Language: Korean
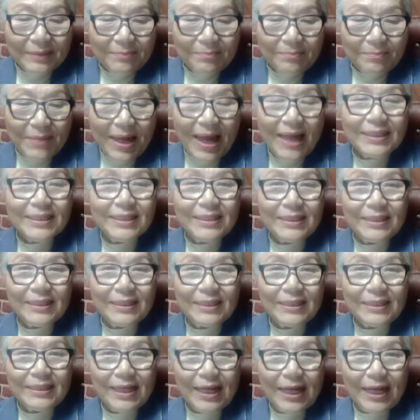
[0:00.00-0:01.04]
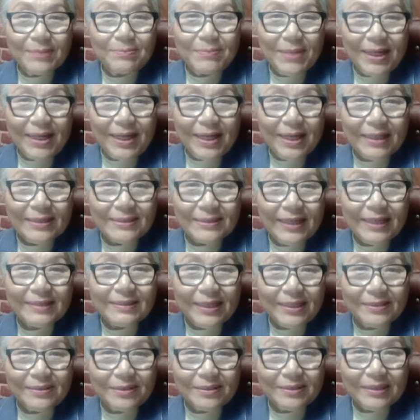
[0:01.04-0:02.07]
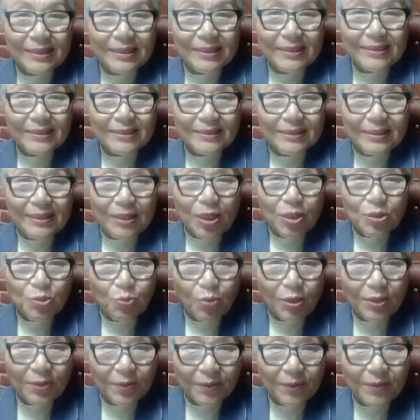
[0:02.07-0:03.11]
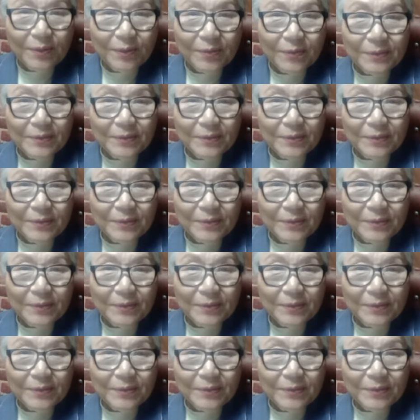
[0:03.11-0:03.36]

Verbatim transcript: 마귀, 악마, 사탄들은 어두워요.